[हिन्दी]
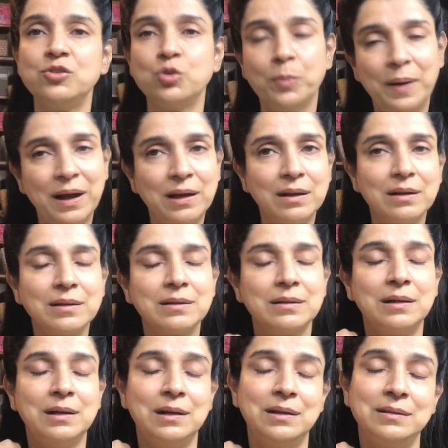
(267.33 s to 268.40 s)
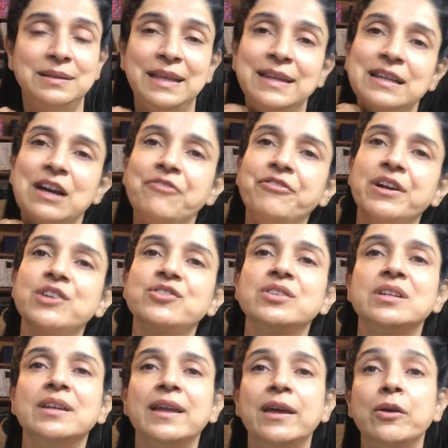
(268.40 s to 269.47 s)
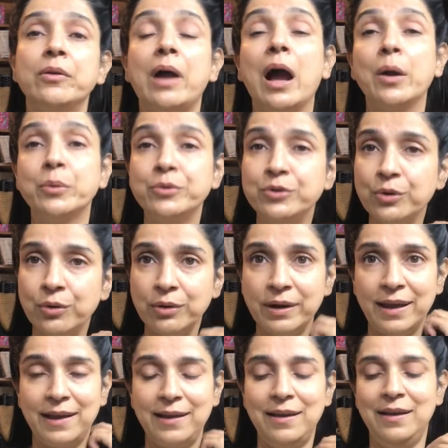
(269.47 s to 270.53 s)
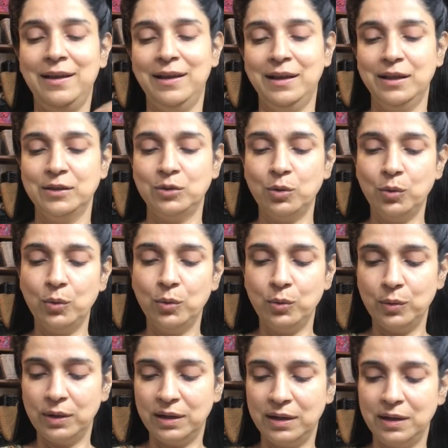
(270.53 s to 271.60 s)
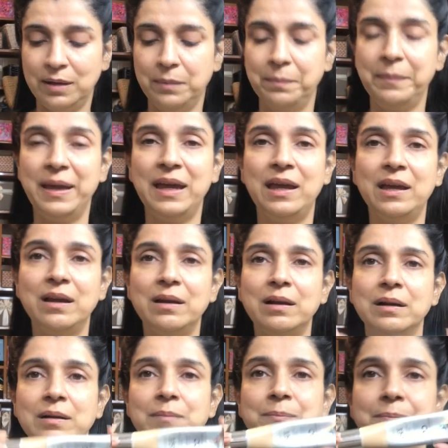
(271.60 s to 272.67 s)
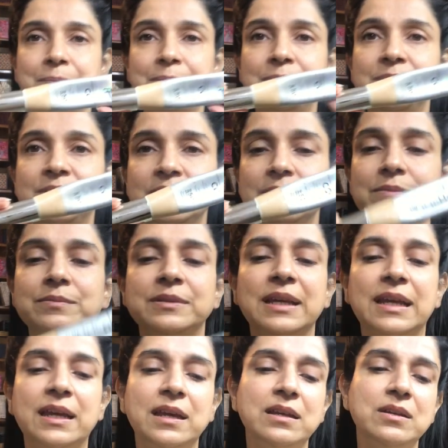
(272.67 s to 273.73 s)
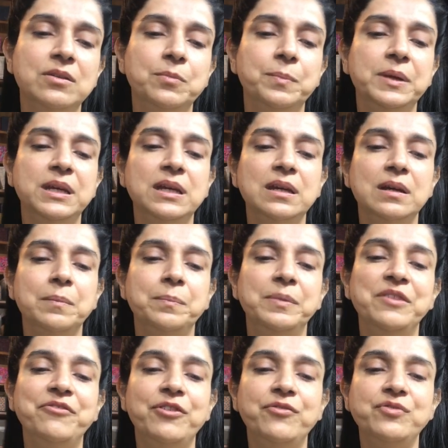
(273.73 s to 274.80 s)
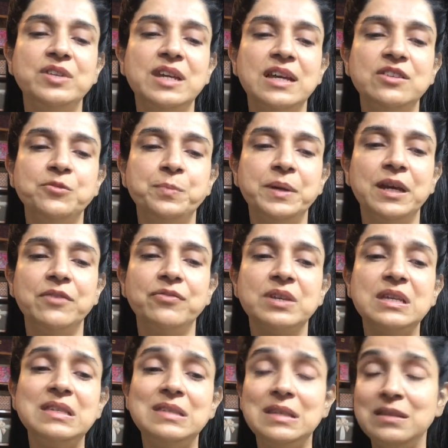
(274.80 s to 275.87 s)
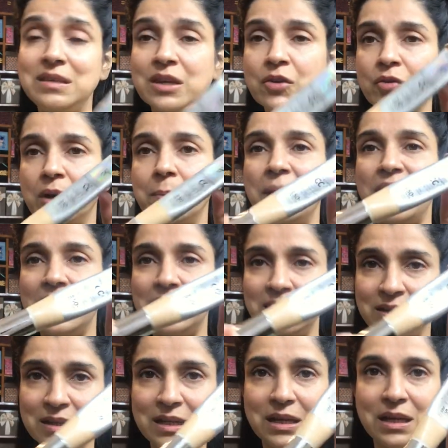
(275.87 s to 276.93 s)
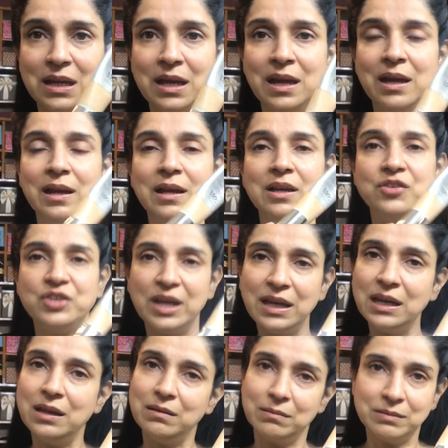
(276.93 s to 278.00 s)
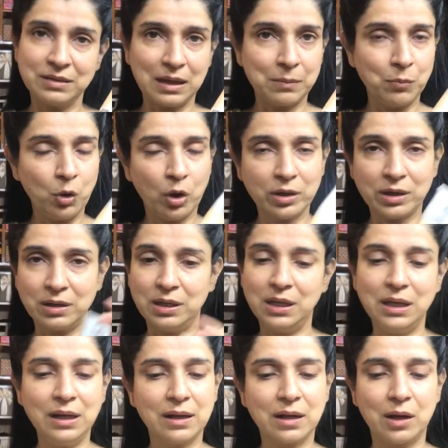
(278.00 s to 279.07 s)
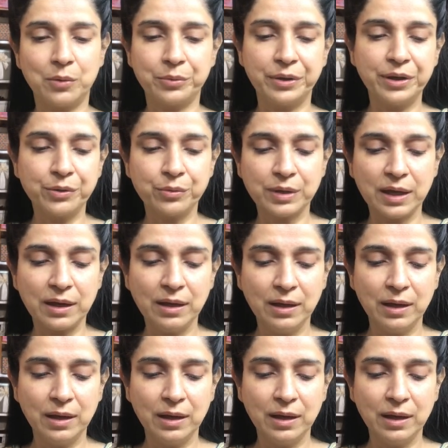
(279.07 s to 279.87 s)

सुबह दिन का फंक्शन है और आउटडोर है तो आ, मैं सेकेंड भी अपनी फिफ्टी एस की सी क्रीम है इट की यही सन ब्लॉक ही लगाऊंगी क्योंकि